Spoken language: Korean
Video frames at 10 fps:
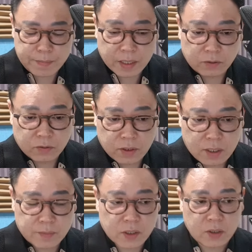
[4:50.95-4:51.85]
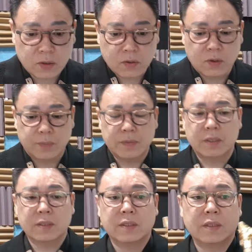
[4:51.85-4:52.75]
반주기를 한번 켜놓고
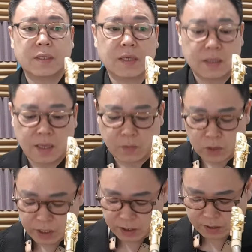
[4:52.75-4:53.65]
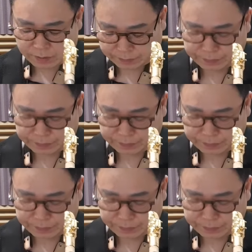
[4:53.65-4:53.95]
한번 해볼게요.